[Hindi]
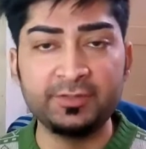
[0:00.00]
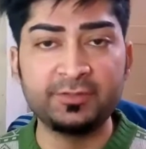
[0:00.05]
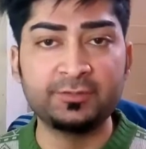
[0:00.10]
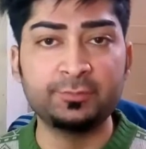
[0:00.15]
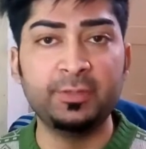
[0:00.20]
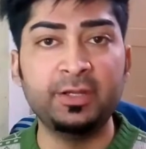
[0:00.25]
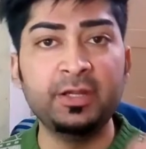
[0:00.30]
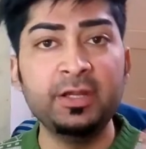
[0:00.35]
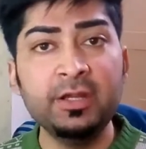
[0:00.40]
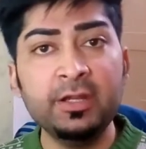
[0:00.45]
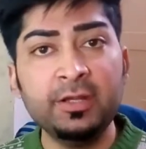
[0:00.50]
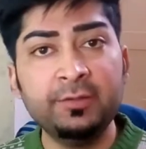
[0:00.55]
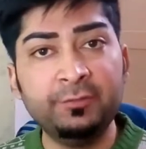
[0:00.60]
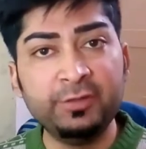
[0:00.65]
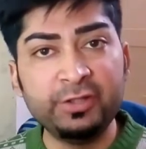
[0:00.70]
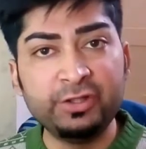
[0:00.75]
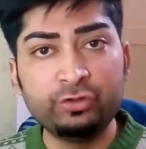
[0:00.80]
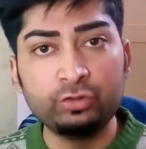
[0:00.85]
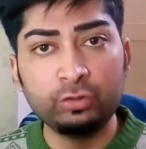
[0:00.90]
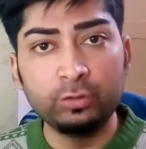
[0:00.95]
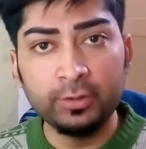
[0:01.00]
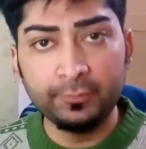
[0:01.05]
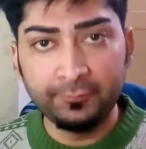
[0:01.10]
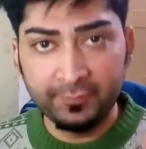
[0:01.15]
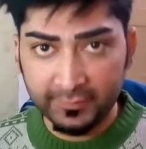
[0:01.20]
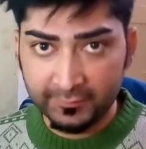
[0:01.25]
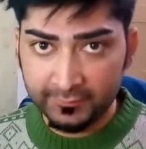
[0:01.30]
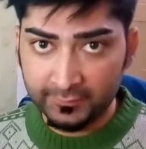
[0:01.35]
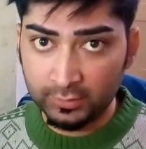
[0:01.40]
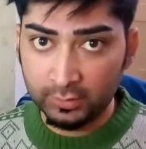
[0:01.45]
इसमें विजुअल
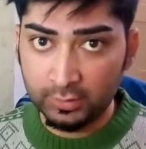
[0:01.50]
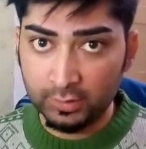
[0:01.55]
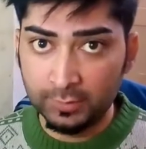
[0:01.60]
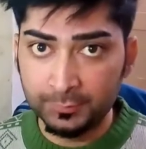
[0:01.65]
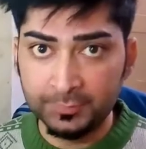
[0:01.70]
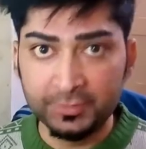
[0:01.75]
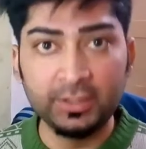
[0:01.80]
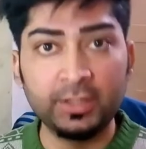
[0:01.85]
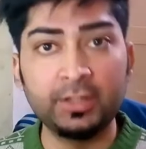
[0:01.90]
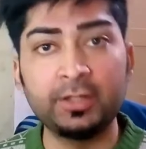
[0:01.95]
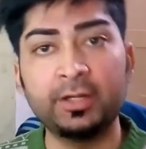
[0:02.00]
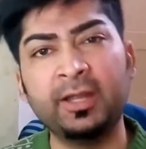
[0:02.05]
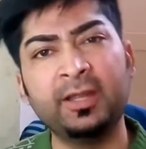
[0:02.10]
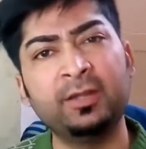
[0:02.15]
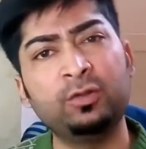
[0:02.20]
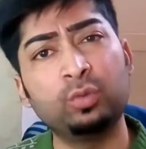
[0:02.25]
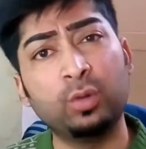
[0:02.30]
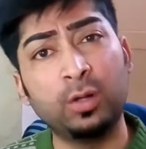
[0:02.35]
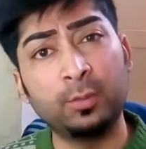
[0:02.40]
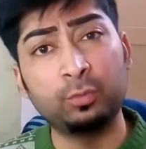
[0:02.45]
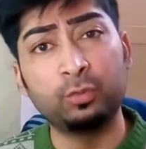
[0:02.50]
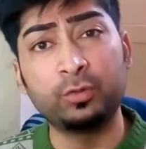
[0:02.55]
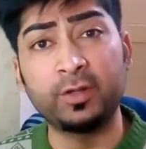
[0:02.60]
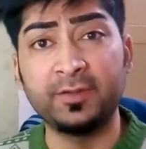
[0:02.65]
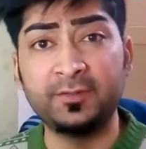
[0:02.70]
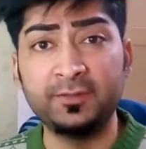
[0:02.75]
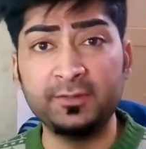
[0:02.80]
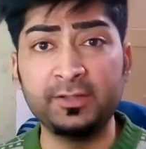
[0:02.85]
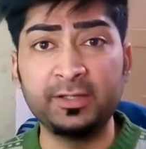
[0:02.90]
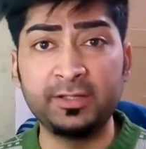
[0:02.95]
इफेक्ट्स का काम किया गया है तो आपको
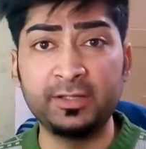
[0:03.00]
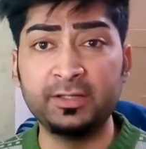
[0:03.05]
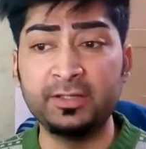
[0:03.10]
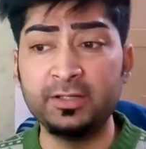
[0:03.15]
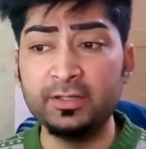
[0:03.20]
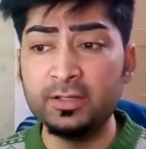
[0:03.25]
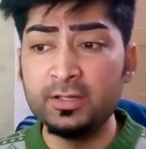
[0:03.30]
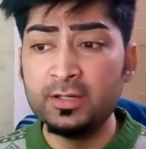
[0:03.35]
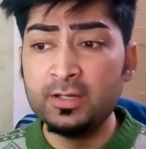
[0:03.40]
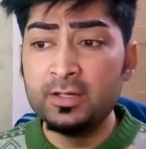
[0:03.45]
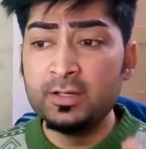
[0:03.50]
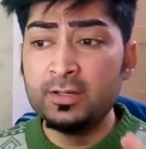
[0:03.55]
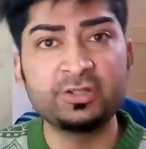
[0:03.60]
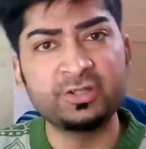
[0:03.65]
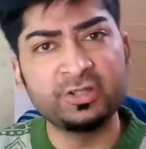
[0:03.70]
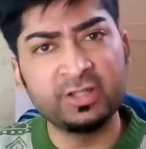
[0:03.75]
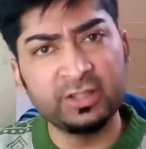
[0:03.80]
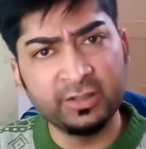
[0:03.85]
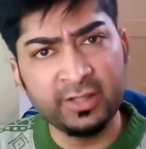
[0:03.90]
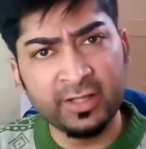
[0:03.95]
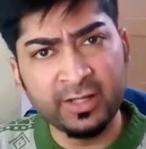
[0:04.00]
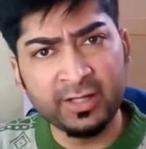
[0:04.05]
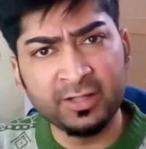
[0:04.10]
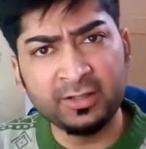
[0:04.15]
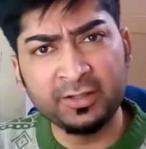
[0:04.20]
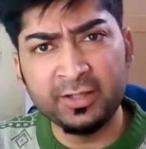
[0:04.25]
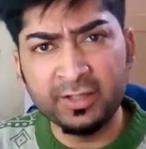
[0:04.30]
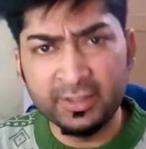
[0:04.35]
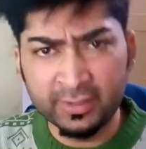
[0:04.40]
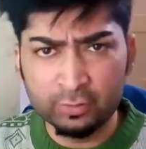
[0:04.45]
कैसी लगेगी जिसने
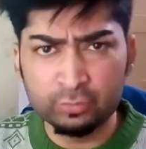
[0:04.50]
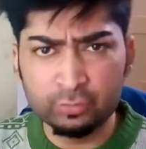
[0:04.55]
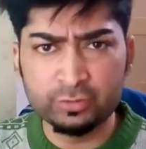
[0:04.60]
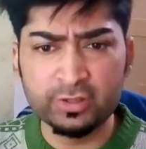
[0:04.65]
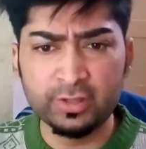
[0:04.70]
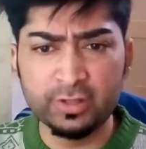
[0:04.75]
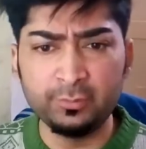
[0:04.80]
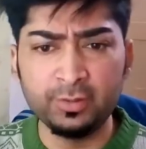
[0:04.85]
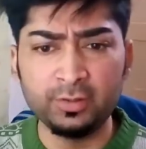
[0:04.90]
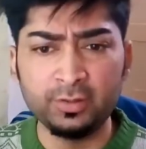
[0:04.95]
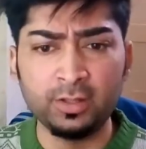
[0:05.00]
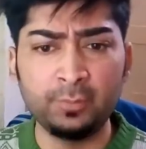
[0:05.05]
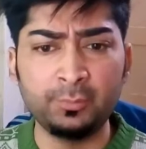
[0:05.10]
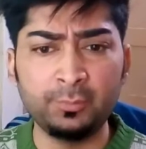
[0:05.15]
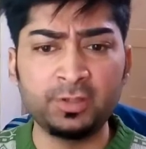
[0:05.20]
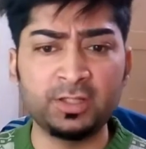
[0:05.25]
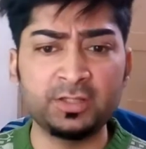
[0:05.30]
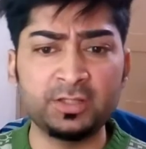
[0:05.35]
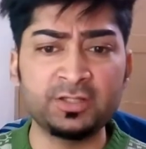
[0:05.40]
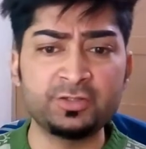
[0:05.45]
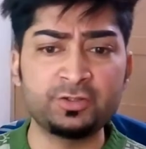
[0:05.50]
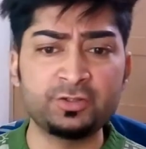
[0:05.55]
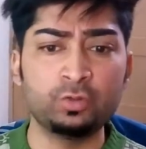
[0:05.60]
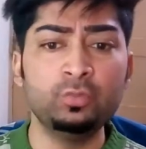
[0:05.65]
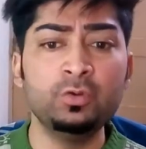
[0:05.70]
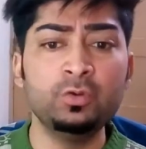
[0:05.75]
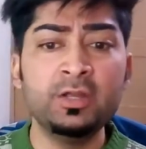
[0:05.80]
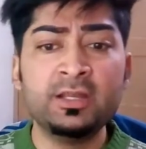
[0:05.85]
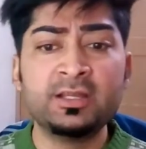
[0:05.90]
डायरेक्ट की है उसके भी नाम बताता जाऊं